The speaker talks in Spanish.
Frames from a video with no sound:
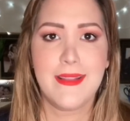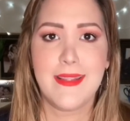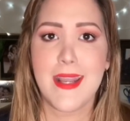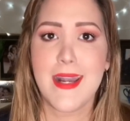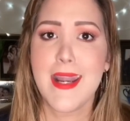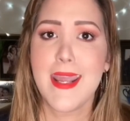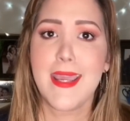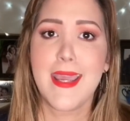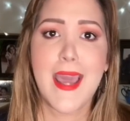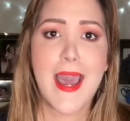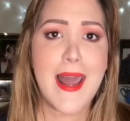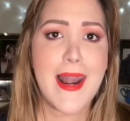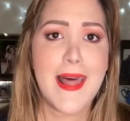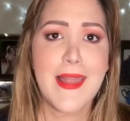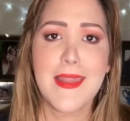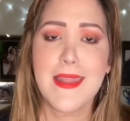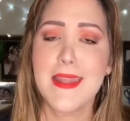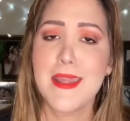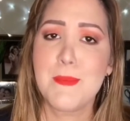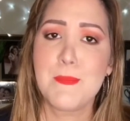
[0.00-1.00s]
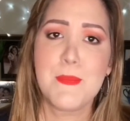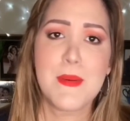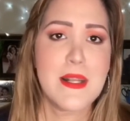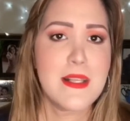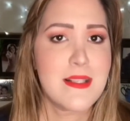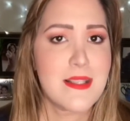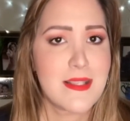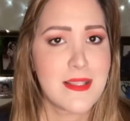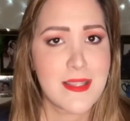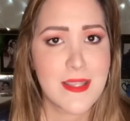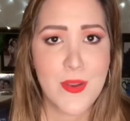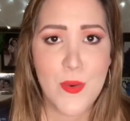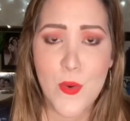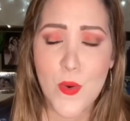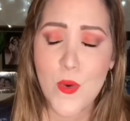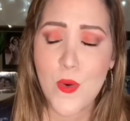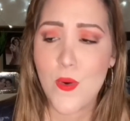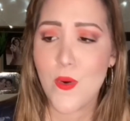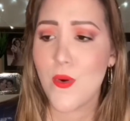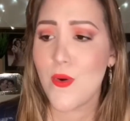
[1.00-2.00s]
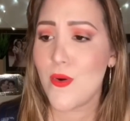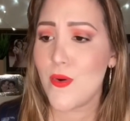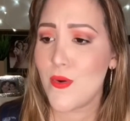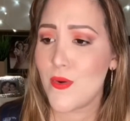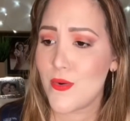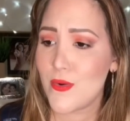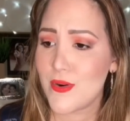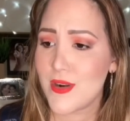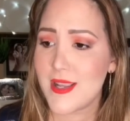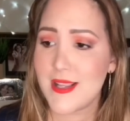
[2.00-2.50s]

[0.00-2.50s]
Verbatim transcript: Tiene cara de depresión,